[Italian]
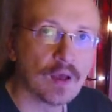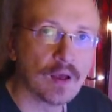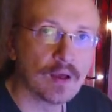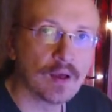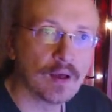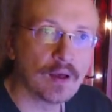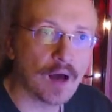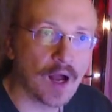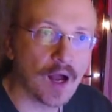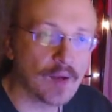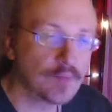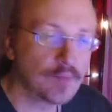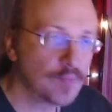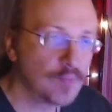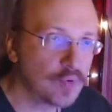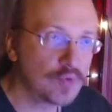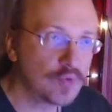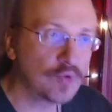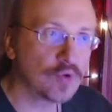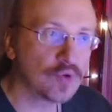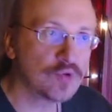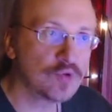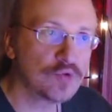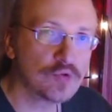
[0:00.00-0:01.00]
al
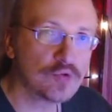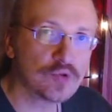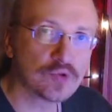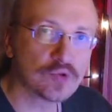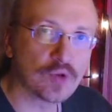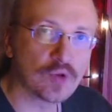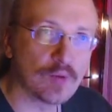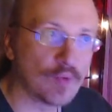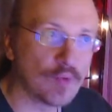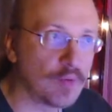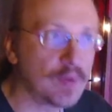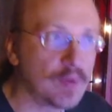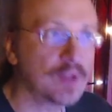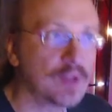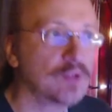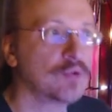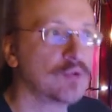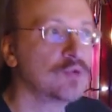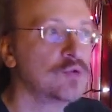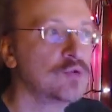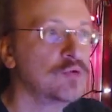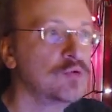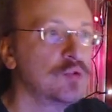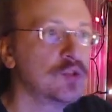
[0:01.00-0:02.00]
punto giusto, al momento
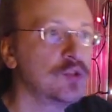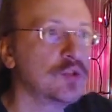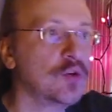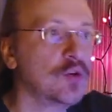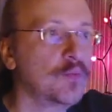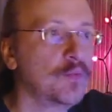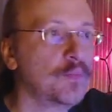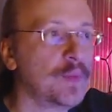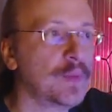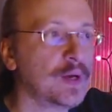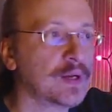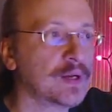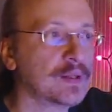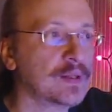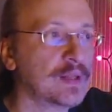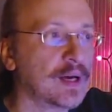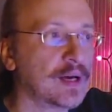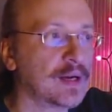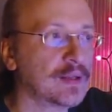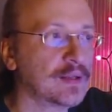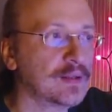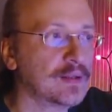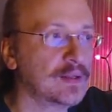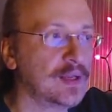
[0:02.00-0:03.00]
giusto per
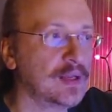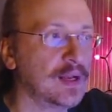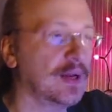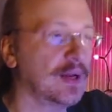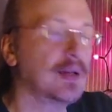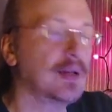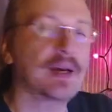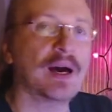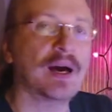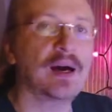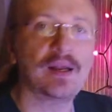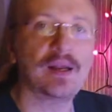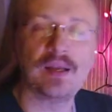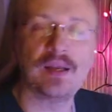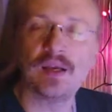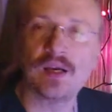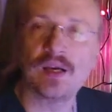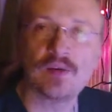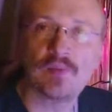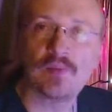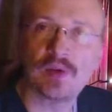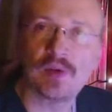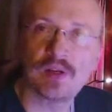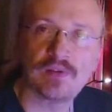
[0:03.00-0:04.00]
darti la carica
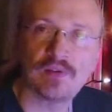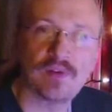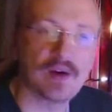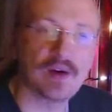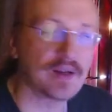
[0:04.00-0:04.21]
per fare